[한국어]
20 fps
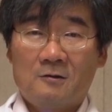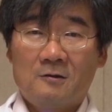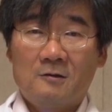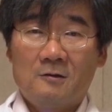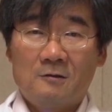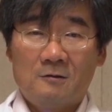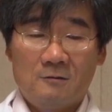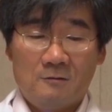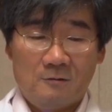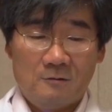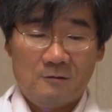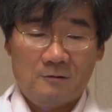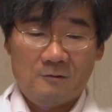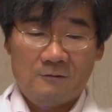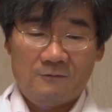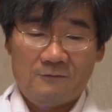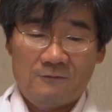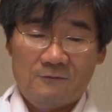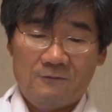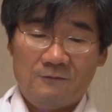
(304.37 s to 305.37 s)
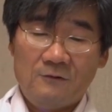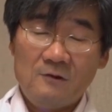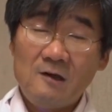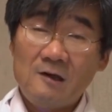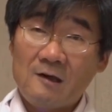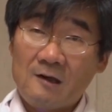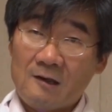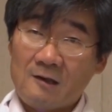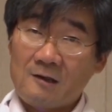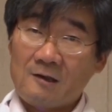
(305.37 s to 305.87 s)
그
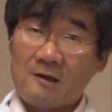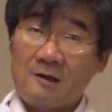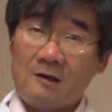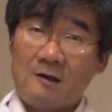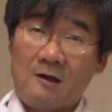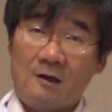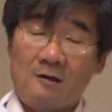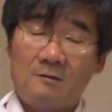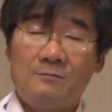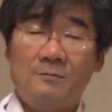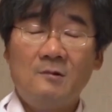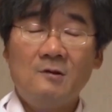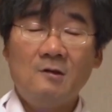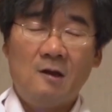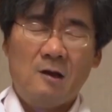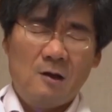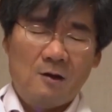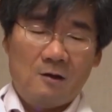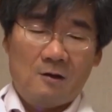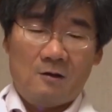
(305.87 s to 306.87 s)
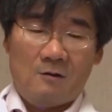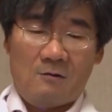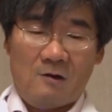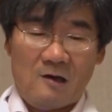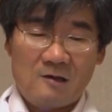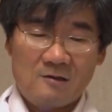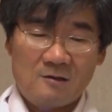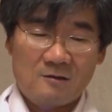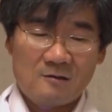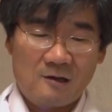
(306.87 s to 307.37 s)
프리 라디칼 아니면 어,
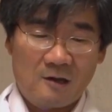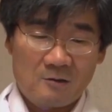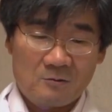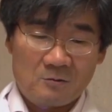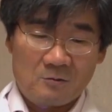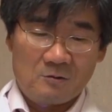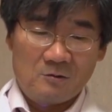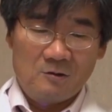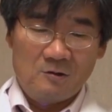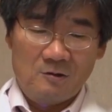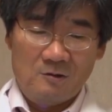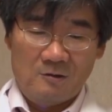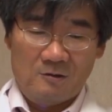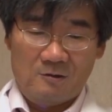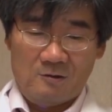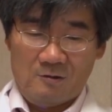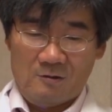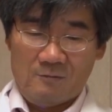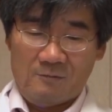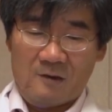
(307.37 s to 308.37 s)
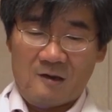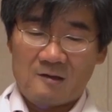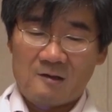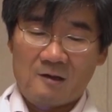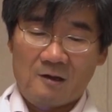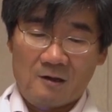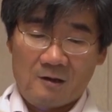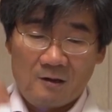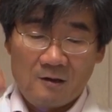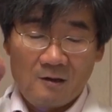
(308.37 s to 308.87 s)
활성산소를
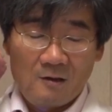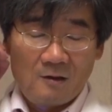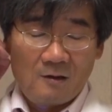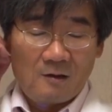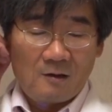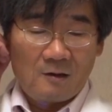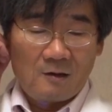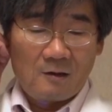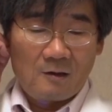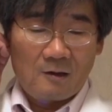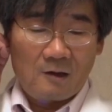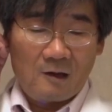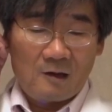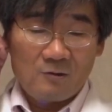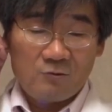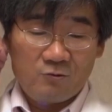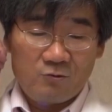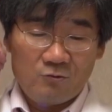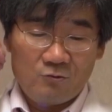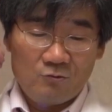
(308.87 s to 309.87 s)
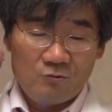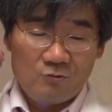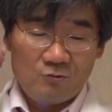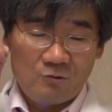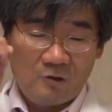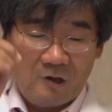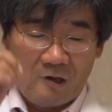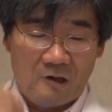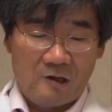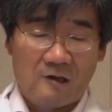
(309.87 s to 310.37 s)
발생할 음,
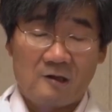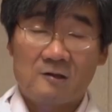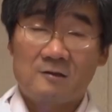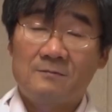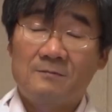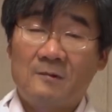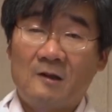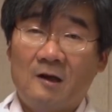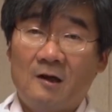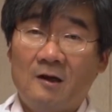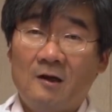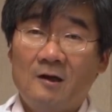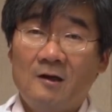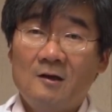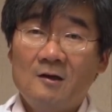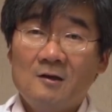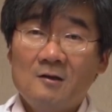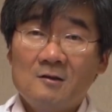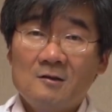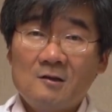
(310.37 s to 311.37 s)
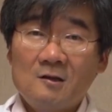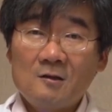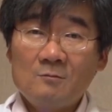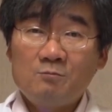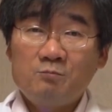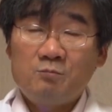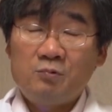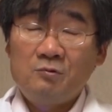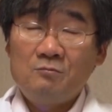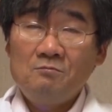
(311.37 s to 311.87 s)
수가 있겠습니다.
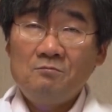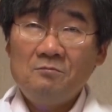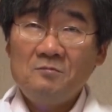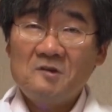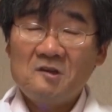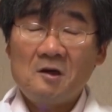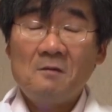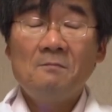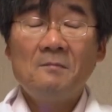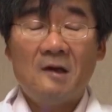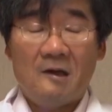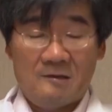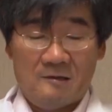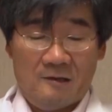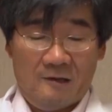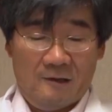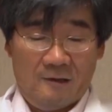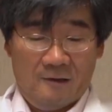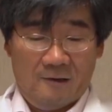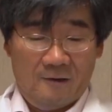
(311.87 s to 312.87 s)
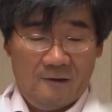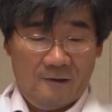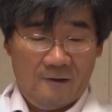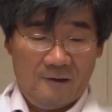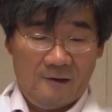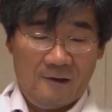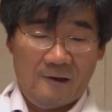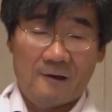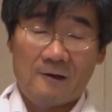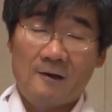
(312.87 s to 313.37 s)
식품 첨가제,
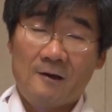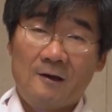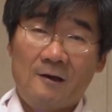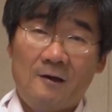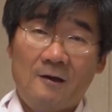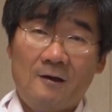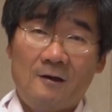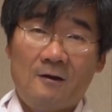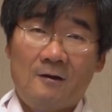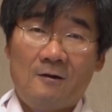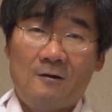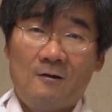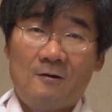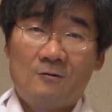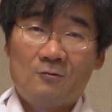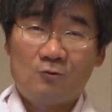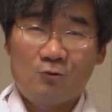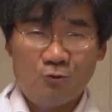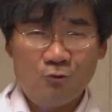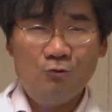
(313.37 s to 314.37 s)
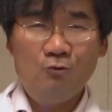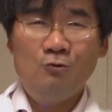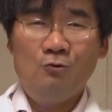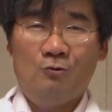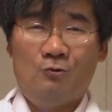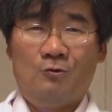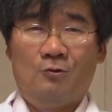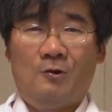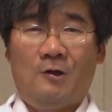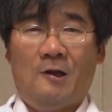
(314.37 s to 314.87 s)
예. 술,
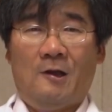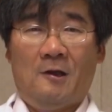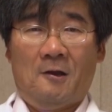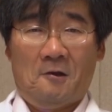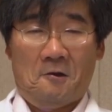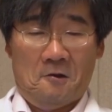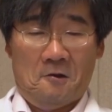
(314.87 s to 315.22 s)
예.